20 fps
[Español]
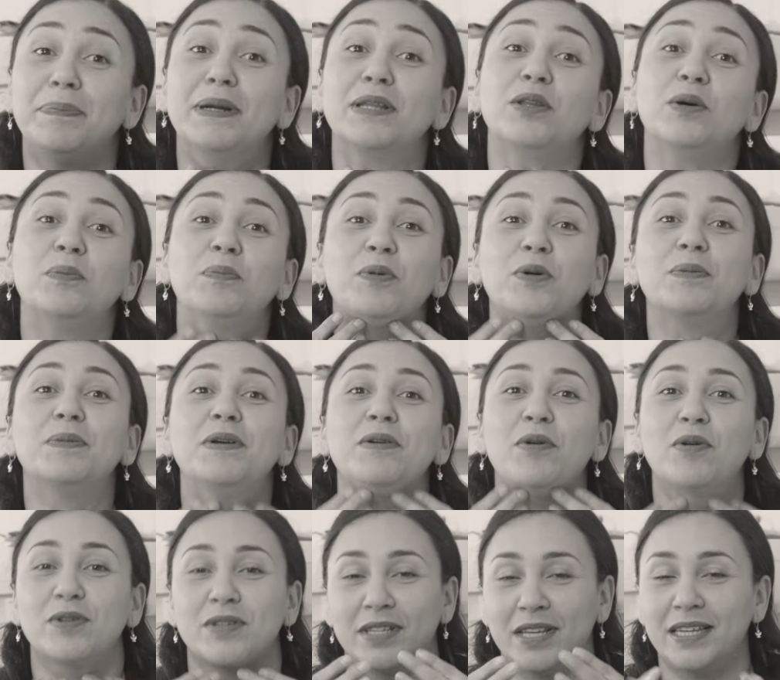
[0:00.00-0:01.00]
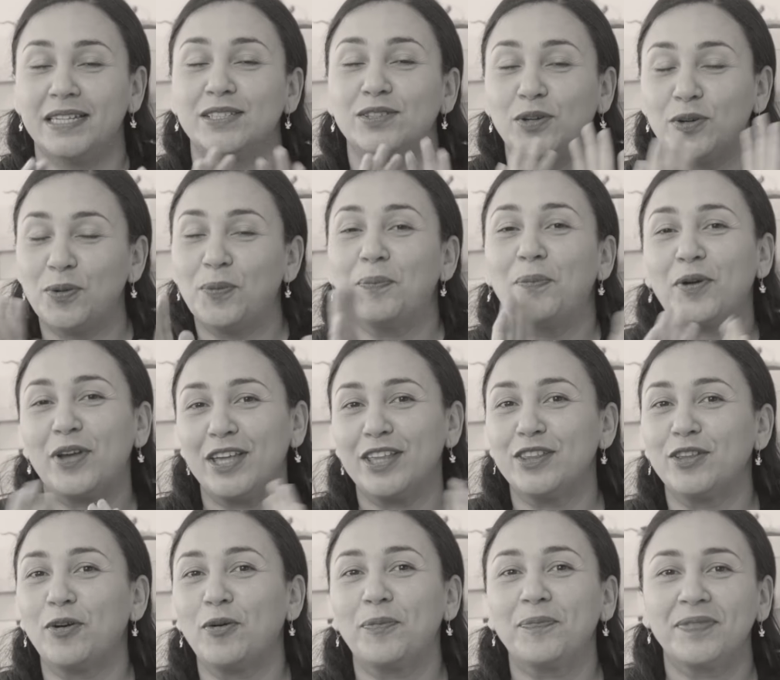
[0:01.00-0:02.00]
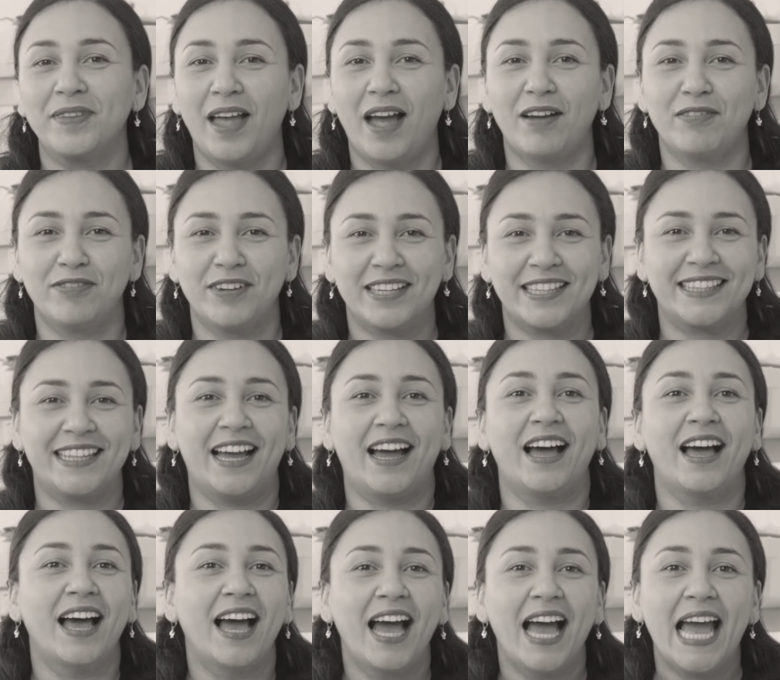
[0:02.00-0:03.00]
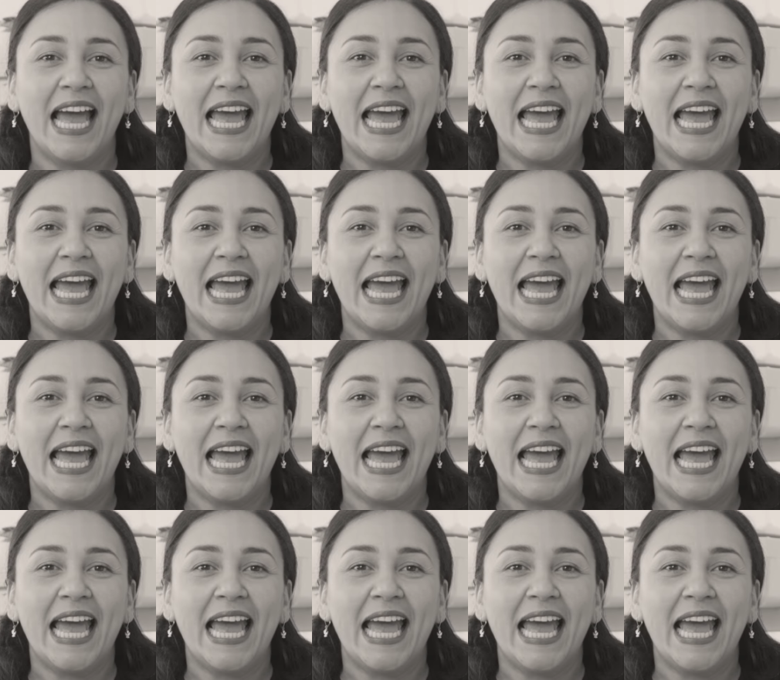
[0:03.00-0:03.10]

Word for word: Perdón por mi voz, estoy un poquito afectada.